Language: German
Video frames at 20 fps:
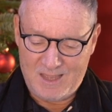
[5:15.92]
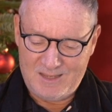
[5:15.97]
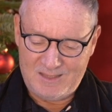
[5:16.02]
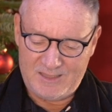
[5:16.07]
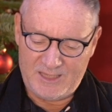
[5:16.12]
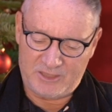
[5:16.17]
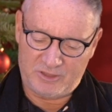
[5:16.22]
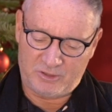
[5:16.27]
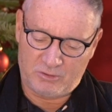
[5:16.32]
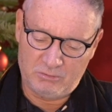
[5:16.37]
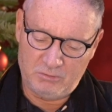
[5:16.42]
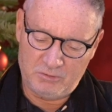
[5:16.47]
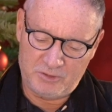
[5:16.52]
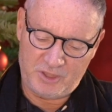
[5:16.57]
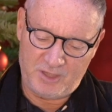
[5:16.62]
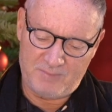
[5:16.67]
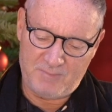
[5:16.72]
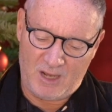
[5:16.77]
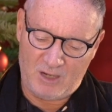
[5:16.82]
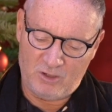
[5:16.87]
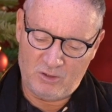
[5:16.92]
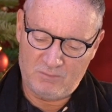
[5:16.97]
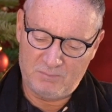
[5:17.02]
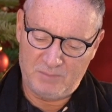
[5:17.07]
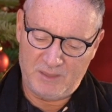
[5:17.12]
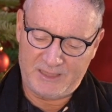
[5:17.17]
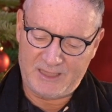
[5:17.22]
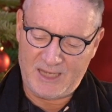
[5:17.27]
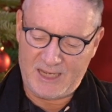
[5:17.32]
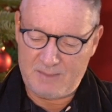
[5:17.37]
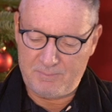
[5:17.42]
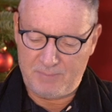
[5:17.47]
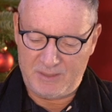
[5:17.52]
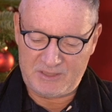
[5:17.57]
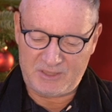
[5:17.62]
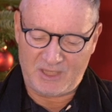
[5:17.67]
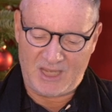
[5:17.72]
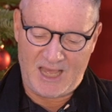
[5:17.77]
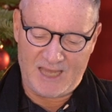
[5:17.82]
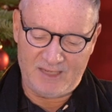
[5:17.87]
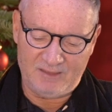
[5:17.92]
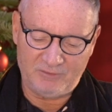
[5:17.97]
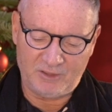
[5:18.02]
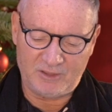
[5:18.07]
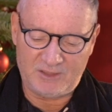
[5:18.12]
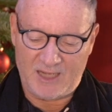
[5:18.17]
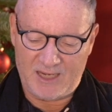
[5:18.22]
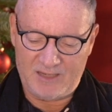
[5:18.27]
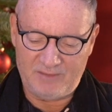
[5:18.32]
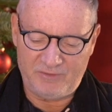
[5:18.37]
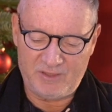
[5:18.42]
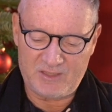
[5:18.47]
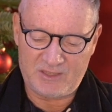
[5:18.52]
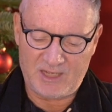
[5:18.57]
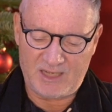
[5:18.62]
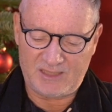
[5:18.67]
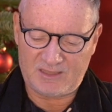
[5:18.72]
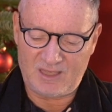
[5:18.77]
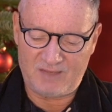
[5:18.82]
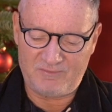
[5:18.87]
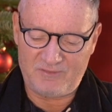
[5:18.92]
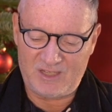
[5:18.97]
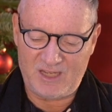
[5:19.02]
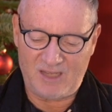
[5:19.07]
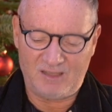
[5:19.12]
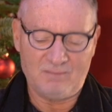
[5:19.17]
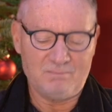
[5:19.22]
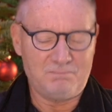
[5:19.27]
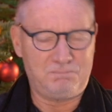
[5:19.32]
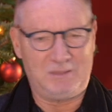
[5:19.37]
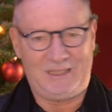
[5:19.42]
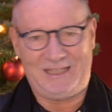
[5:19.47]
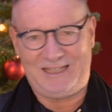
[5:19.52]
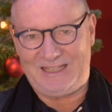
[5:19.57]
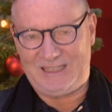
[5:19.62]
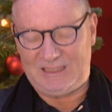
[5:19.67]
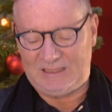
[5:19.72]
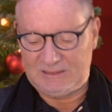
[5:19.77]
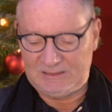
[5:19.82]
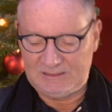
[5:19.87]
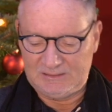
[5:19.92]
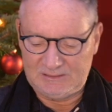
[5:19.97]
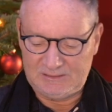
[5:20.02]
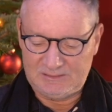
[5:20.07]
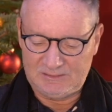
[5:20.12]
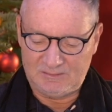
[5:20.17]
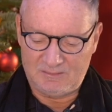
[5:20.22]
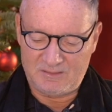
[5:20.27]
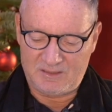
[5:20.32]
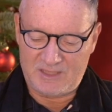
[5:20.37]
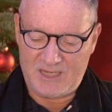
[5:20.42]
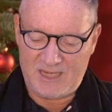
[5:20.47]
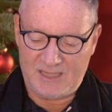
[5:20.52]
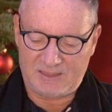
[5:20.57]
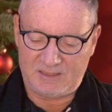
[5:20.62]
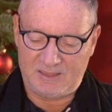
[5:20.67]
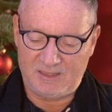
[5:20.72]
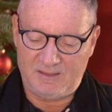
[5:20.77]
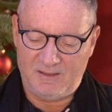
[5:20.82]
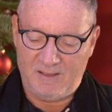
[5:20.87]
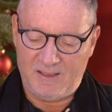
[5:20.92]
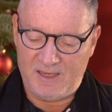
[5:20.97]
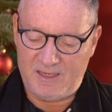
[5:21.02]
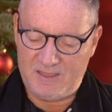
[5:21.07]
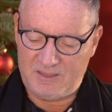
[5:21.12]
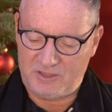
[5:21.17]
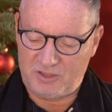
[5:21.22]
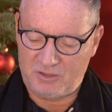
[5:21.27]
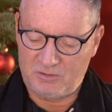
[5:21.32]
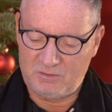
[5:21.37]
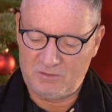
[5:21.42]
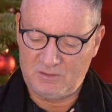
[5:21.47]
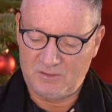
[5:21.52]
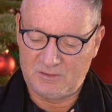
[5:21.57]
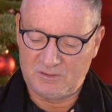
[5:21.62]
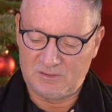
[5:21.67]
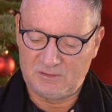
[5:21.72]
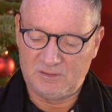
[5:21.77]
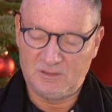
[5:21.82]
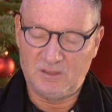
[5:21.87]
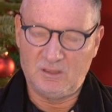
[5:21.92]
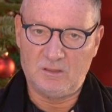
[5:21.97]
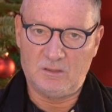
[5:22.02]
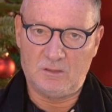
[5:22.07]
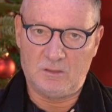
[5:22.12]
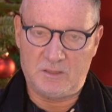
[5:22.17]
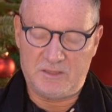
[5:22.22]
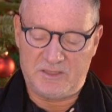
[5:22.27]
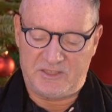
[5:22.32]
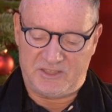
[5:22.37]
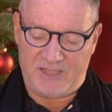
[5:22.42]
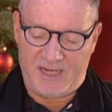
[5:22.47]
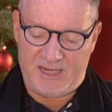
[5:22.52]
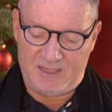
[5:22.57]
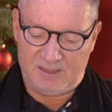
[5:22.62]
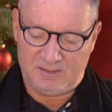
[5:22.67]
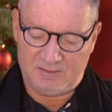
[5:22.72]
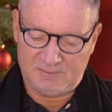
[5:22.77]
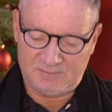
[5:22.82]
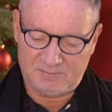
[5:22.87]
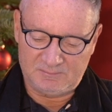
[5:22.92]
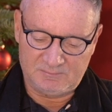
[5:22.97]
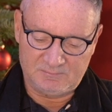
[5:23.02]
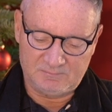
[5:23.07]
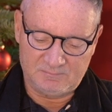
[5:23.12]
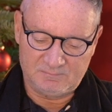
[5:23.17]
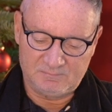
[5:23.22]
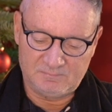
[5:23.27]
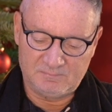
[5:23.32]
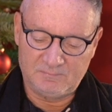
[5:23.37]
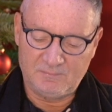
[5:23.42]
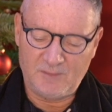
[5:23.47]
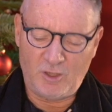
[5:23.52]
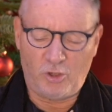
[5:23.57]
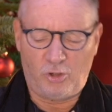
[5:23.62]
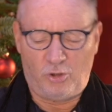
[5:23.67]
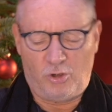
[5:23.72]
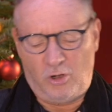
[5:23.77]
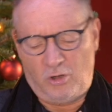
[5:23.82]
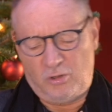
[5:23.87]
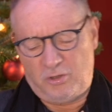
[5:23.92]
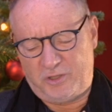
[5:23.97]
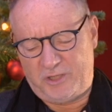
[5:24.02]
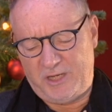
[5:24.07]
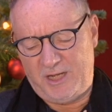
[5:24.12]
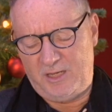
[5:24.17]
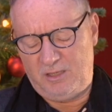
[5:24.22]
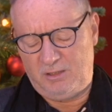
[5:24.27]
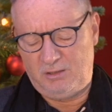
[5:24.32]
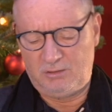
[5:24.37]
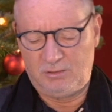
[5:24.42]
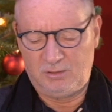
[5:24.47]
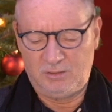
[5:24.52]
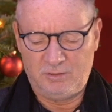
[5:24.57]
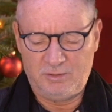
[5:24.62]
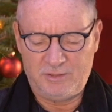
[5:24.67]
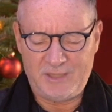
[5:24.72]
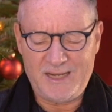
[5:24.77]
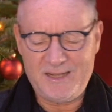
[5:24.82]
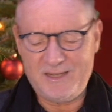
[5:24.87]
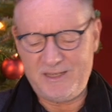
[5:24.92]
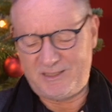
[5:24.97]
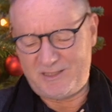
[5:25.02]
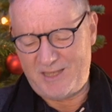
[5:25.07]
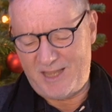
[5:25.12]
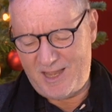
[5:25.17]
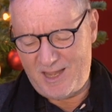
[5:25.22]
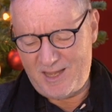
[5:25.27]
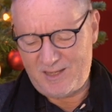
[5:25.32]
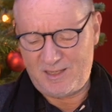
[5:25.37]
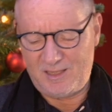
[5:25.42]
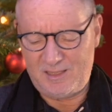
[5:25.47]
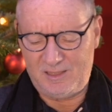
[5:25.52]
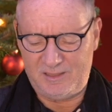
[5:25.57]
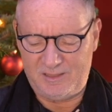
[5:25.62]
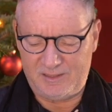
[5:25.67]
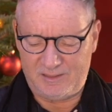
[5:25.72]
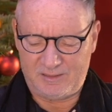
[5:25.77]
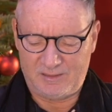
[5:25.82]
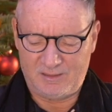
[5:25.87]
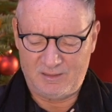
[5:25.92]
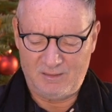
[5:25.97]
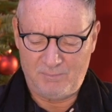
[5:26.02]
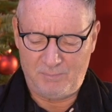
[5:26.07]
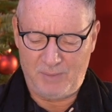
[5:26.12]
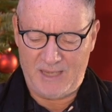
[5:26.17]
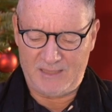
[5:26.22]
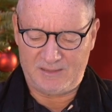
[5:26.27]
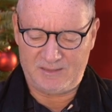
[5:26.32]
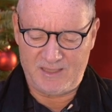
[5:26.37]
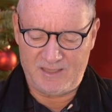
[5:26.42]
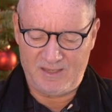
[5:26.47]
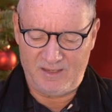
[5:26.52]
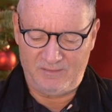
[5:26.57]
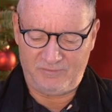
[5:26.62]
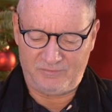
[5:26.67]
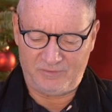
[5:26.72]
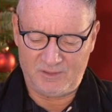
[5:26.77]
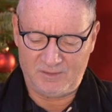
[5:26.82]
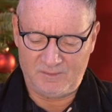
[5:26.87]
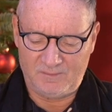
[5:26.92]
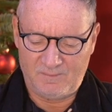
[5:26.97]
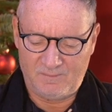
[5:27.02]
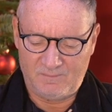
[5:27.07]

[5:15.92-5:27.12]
Da Scrooge im Augenblick keine bessere Antwort einfiel, sagte er wieder Pah! und sagte hinzu Unsinn. Ach, Onkel, sei nicht ärgerlich, bat der Neffe.